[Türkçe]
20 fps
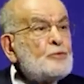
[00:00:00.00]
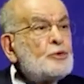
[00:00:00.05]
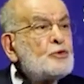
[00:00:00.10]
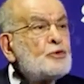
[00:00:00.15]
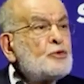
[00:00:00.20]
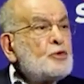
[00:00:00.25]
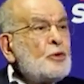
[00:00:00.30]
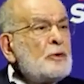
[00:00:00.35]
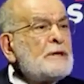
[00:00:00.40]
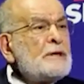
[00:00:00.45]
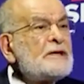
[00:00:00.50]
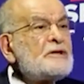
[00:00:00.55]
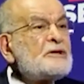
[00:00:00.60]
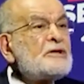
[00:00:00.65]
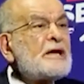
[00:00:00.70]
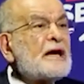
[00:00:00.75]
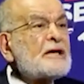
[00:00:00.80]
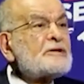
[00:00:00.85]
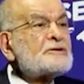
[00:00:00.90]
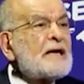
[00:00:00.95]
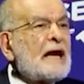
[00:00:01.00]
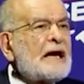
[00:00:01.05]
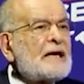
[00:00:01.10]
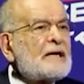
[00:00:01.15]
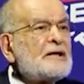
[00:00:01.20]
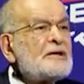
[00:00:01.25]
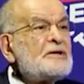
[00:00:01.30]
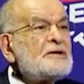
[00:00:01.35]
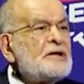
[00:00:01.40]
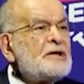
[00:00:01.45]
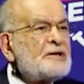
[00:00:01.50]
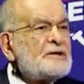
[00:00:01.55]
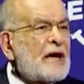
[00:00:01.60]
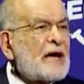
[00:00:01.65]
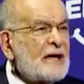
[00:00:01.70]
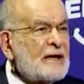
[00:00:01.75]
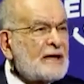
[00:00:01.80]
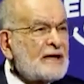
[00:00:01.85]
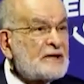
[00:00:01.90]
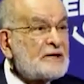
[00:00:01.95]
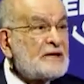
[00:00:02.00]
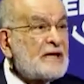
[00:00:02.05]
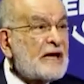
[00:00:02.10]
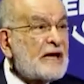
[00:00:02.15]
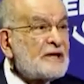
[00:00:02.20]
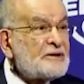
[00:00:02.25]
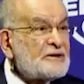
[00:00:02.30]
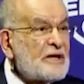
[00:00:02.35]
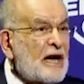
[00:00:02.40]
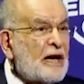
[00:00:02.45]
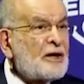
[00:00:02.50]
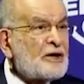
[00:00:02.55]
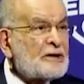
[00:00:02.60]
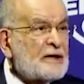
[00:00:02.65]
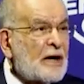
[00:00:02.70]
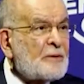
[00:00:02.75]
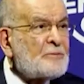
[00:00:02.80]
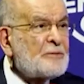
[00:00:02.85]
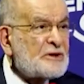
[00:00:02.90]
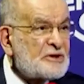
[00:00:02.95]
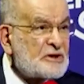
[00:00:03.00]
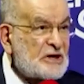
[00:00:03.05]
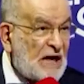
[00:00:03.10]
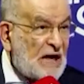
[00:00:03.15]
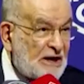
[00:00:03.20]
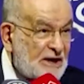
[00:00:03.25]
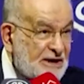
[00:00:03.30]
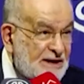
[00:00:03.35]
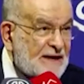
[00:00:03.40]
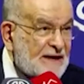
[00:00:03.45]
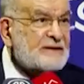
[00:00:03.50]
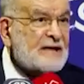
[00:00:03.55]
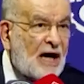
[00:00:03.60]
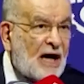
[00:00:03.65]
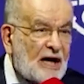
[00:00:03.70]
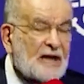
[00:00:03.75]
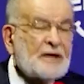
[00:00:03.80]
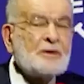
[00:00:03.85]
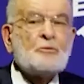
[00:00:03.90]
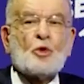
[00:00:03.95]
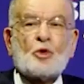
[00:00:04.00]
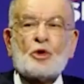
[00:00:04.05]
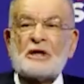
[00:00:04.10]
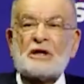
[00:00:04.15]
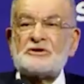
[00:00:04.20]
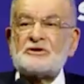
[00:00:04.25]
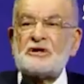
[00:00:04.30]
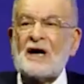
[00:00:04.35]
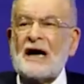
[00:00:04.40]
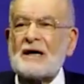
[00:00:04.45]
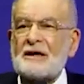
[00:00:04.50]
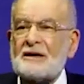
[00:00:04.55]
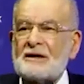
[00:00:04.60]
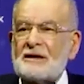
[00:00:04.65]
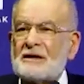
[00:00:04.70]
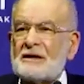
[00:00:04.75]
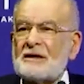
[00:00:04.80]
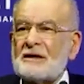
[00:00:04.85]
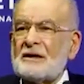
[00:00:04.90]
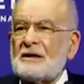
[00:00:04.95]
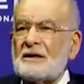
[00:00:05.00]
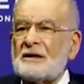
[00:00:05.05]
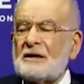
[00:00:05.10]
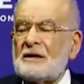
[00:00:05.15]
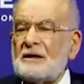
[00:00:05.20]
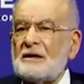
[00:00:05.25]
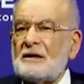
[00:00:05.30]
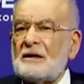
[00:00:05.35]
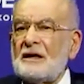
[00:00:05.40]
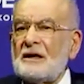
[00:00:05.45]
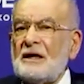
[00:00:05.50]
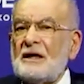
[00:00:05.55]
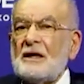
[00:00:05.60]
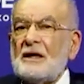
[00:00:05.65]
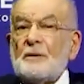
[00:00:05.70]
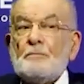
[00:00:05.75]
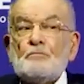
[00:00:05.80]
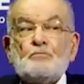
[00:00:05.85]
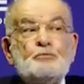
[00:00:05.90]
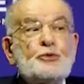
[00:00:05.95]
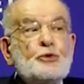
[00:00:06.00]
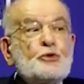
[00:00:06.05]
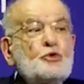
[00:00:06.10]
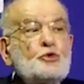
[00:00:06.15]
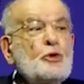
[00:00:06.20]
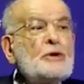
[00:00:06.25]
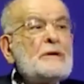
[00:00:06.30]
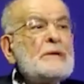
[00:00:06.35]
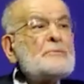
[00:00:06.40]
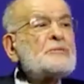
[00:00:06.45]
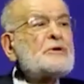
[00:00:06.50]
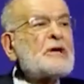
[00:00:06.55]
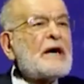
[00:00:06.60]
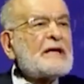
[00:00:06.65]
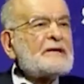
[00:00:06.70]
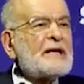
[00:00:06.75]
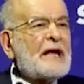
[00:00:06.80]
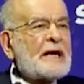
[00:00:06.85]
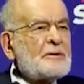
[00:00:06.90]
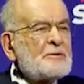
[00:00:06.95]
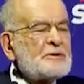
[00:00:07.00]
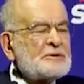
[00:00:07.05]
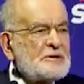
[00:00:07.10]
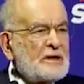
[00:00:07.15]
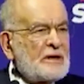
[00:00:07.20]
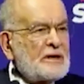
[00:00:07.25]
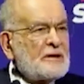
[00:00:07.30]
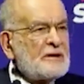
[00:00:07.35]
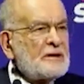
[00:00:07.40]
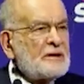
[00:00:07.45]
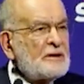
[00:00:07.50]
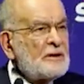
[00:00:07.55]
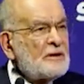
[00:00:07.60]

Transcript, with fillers: bütün ihtiyaçlarını gidecek, giderecek kadar bir gelire sahip olacak. Bütün imkanlarımızı,